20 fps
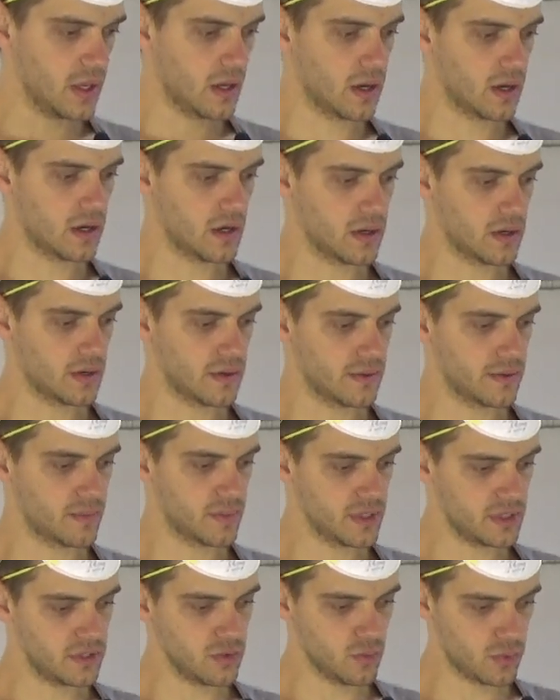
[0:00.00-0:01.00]
А,
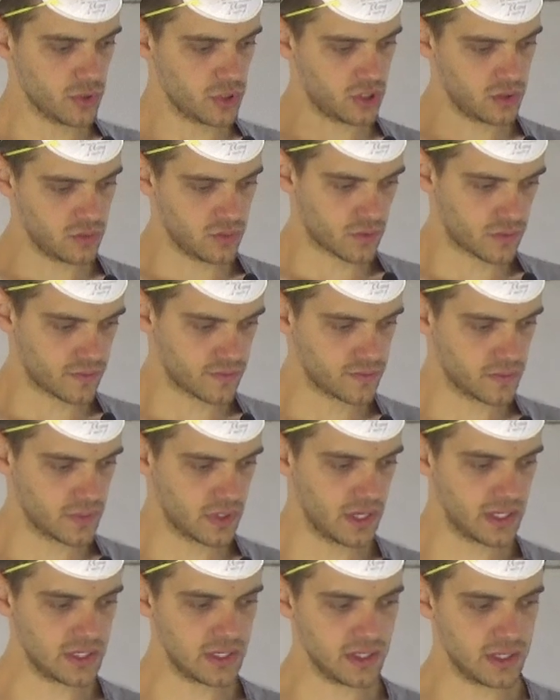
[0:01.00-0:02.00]
объясню почему.
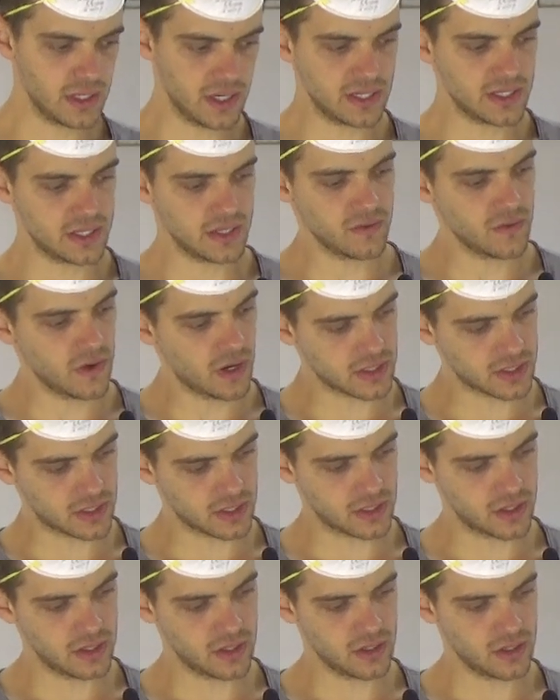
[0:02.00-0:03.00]
Если
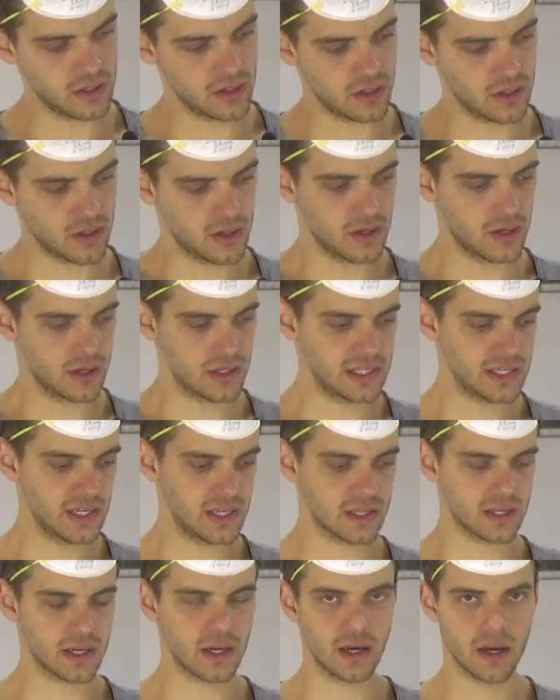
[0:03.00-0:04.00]
320 э,
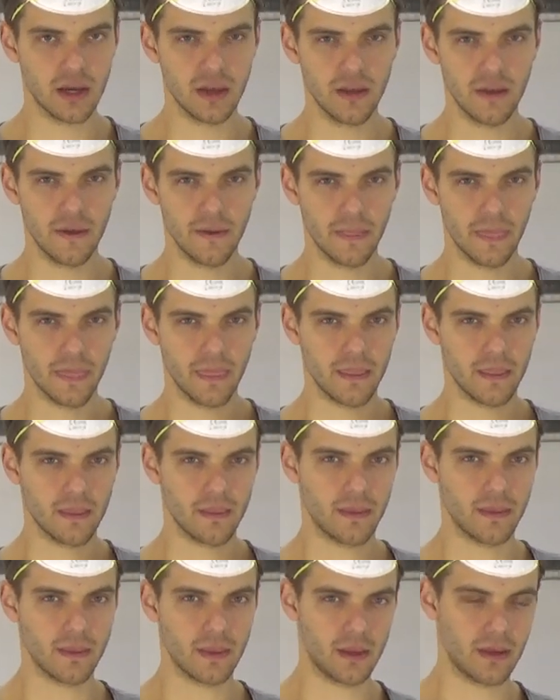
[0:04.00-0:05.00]
сетка
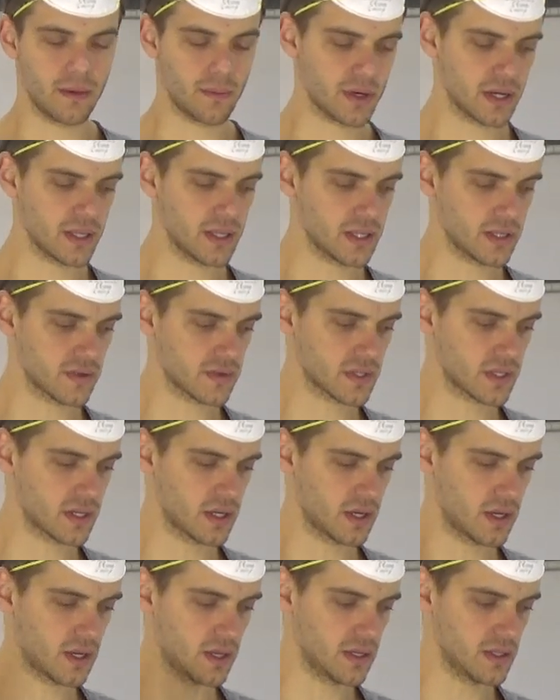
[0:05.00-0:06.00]

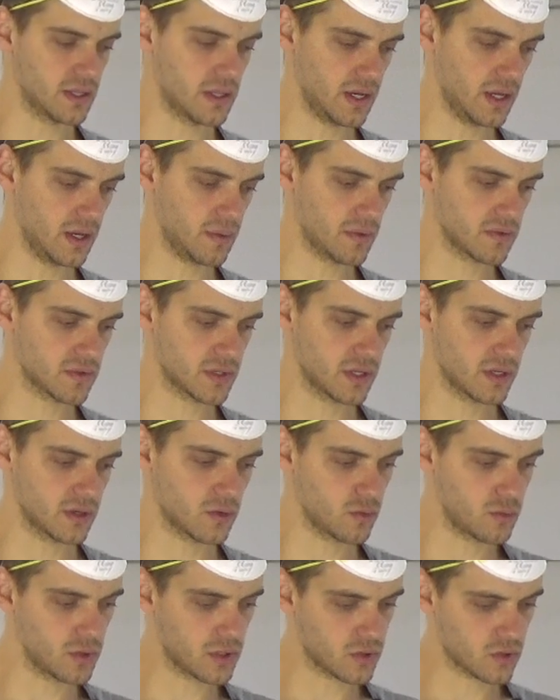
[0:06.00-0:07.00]
бронетовская и триемовский
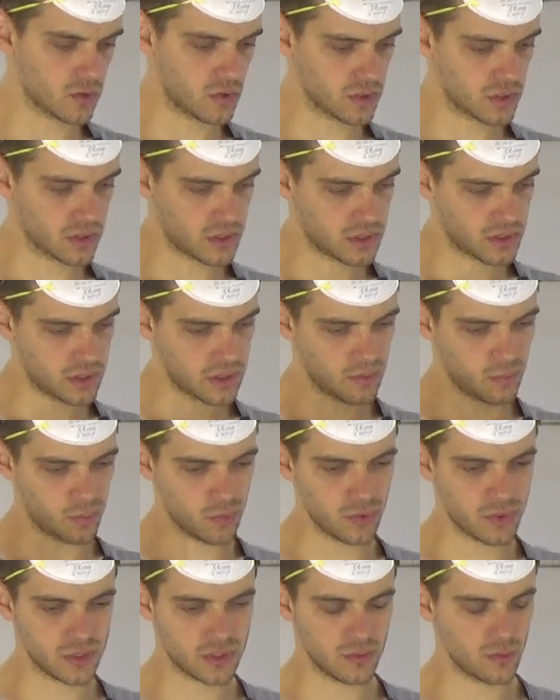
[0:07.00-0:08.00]
кубитрон,
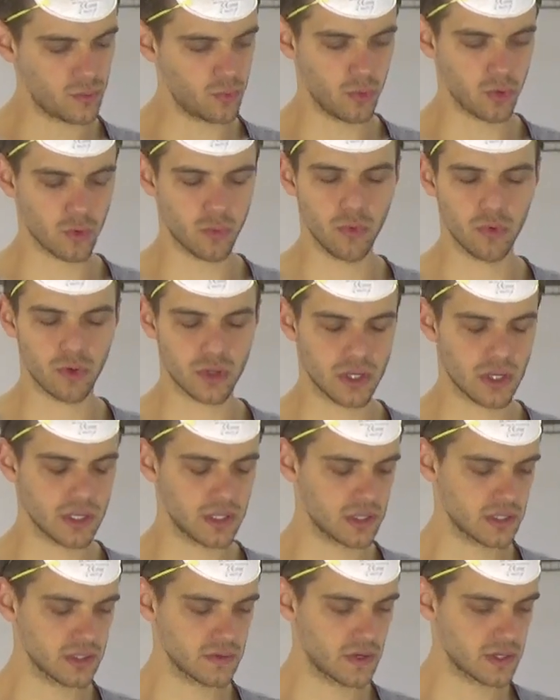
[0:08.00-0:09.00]
допустим, ну, пурпурная
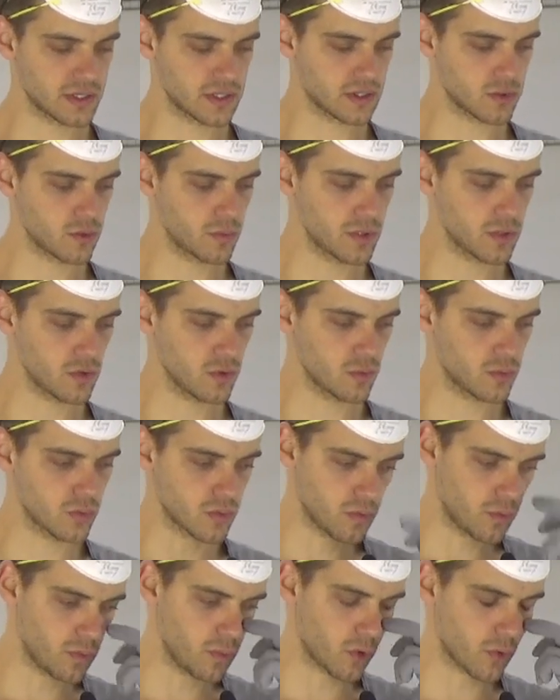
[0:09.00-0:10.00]
называется, не кубитрон,
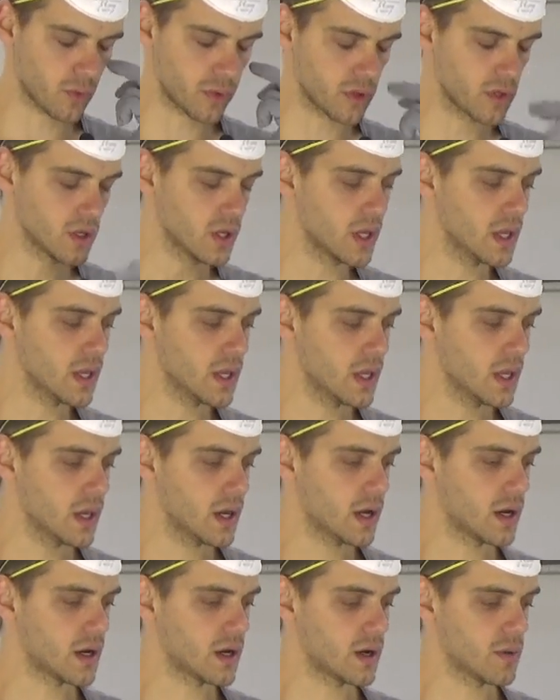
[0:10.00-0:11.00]
purple,
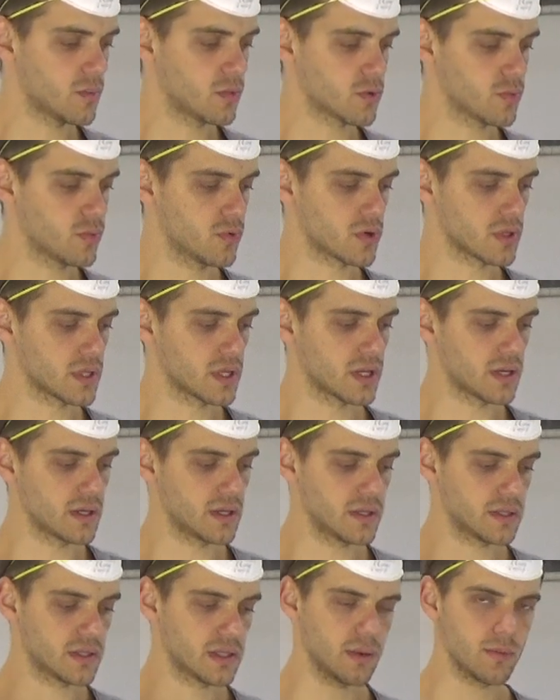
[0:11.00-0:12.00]
а, пурпурная.
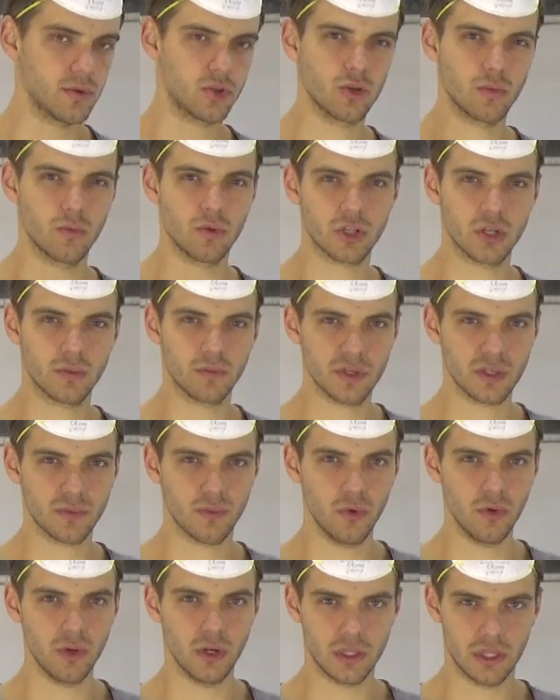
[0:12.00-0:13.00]
Там еще можно
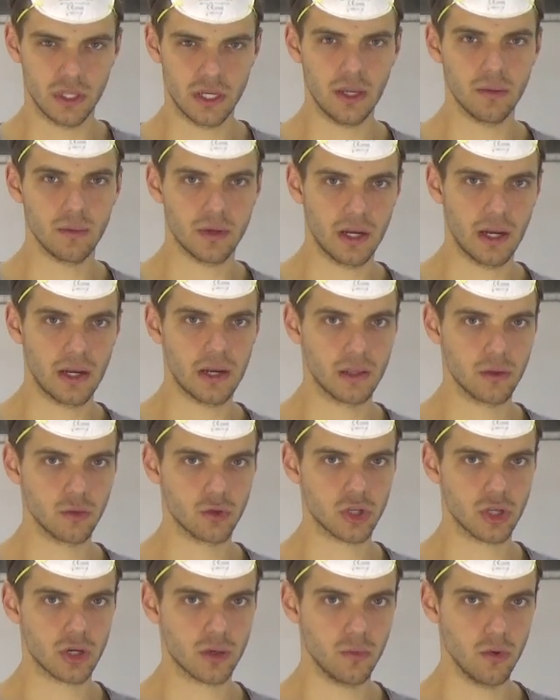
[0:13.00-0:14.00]
поспорить, трем реально
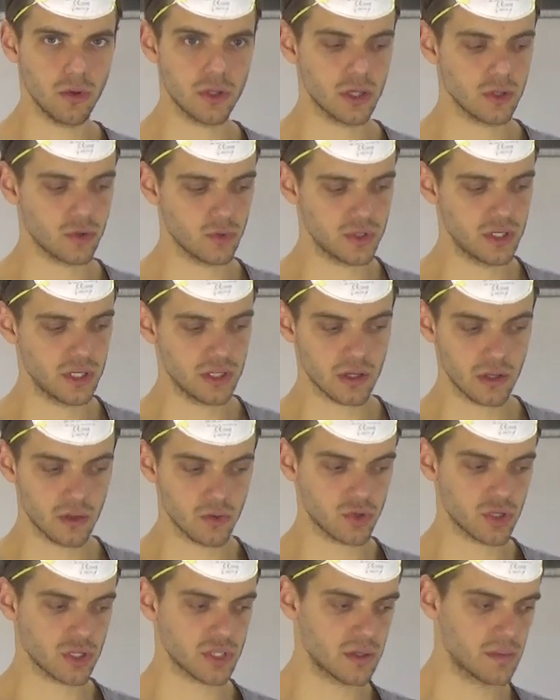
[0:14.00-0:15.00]
лучше работает, но сетка
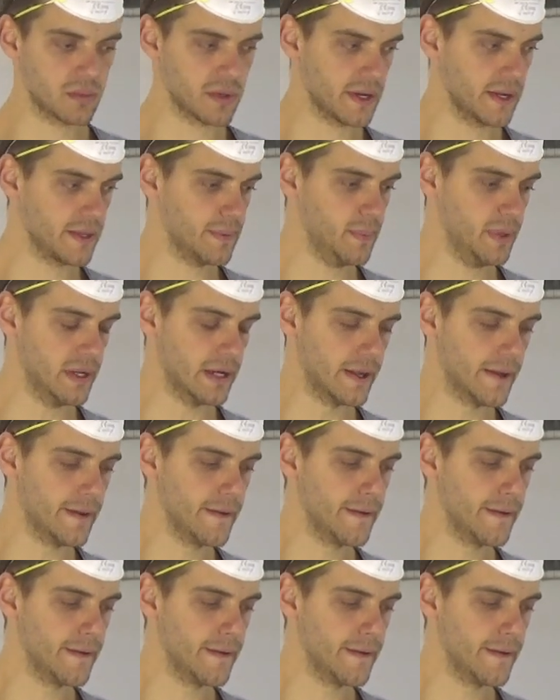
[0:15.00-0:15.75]
лучше собирает пыль.